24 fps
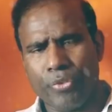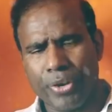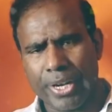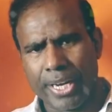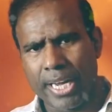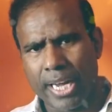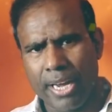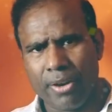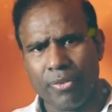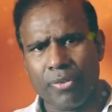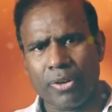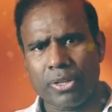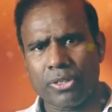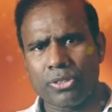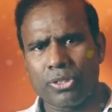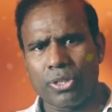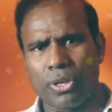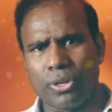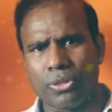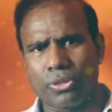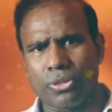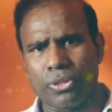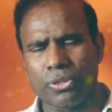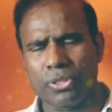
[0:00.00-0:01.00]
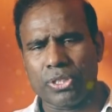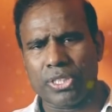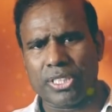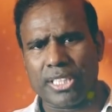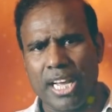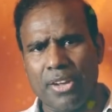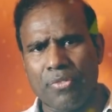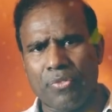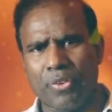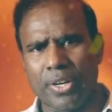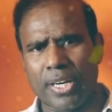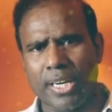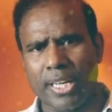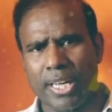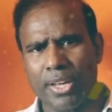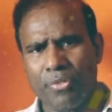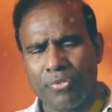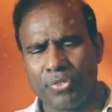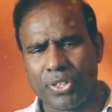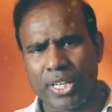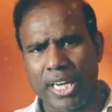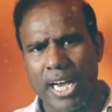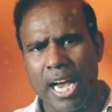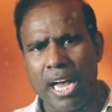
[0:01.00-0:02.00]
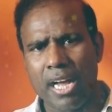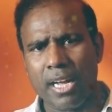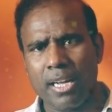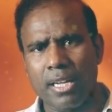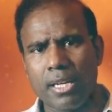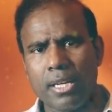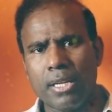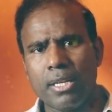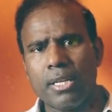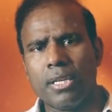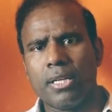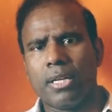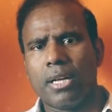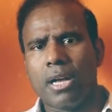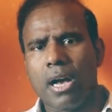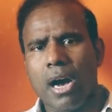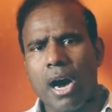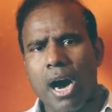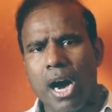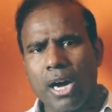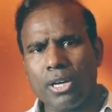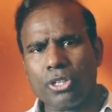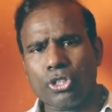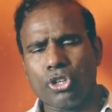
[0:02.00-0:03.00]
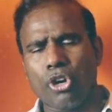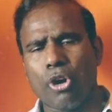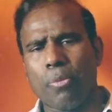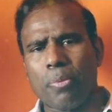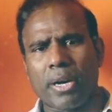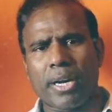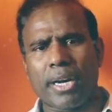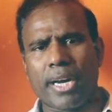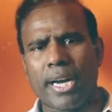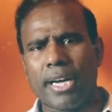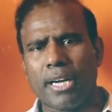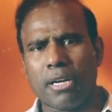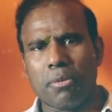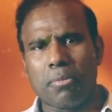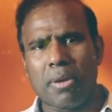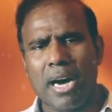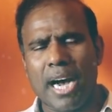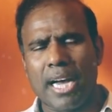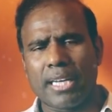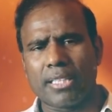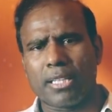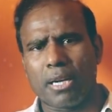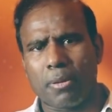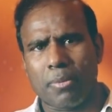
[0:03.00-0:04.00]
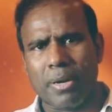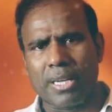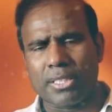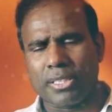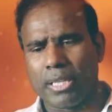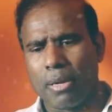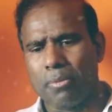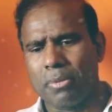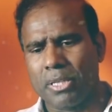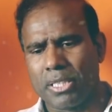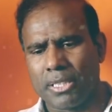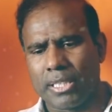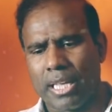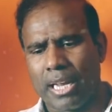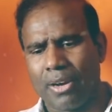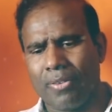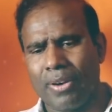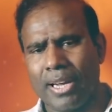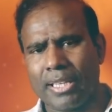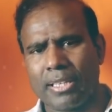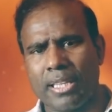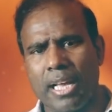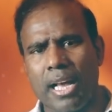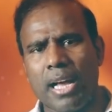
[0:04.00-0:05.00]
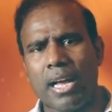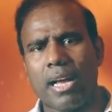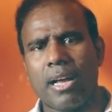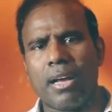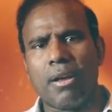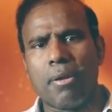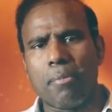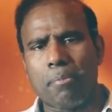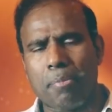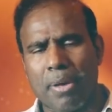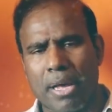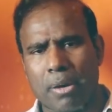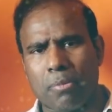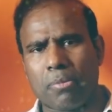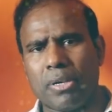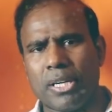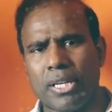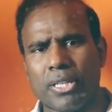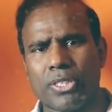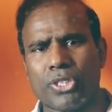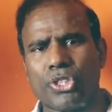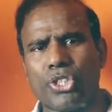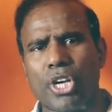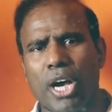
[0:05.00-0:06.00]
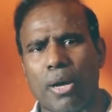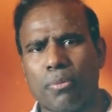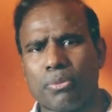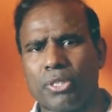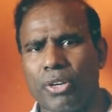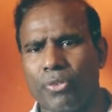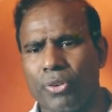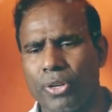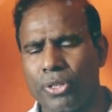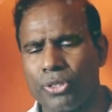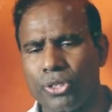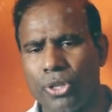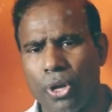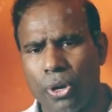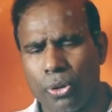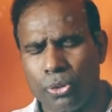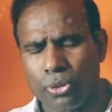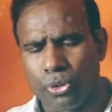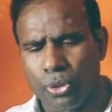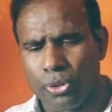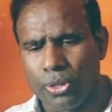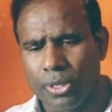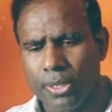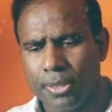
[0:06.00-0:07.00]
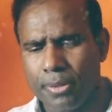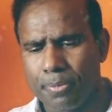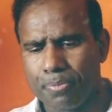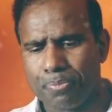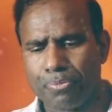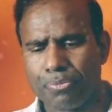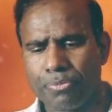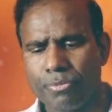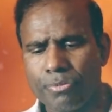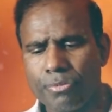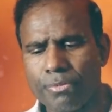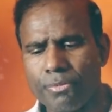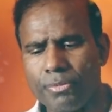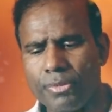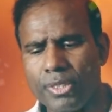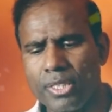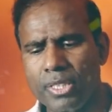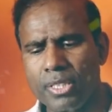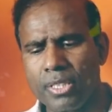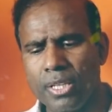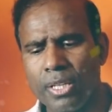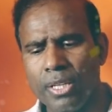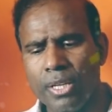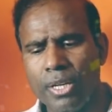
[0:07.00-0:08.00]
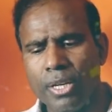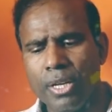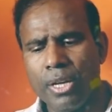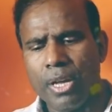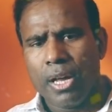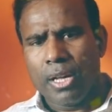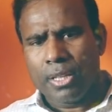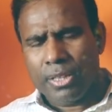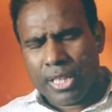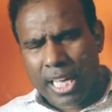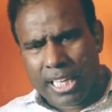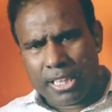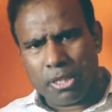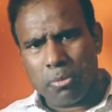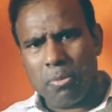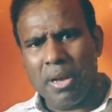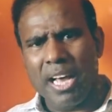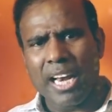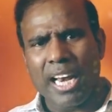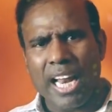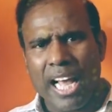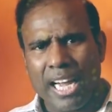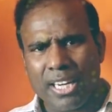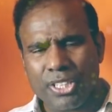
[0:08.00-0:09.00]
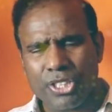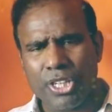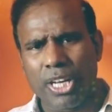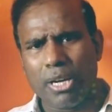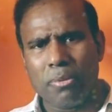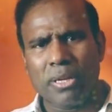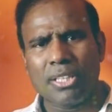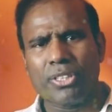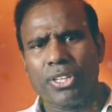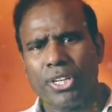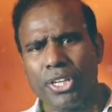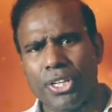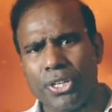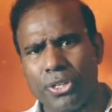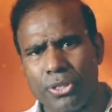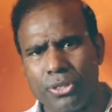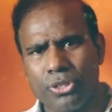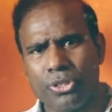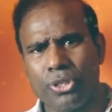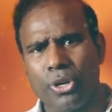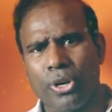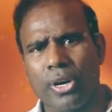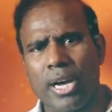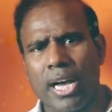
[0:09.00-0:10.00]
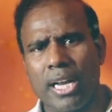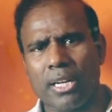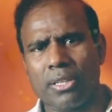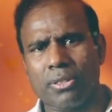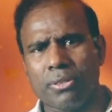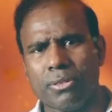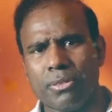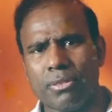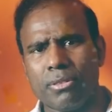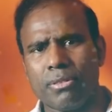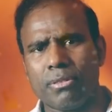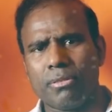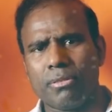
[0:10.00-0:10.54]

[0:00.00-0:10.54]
ఫ్రీగా ఇవ్వడం జరుగుతుంది స్టైఫండ్ గిఫ్ట్గా అక్టోబర్ రెండు మా హైదరాబాద్ సమిట్ తర్వాత పెర్మనెంట్ జాబ్స్ ఇవ్వడం జరుగుతుంది తత్మ లక్షల మంది నిరుద్యోగాలకు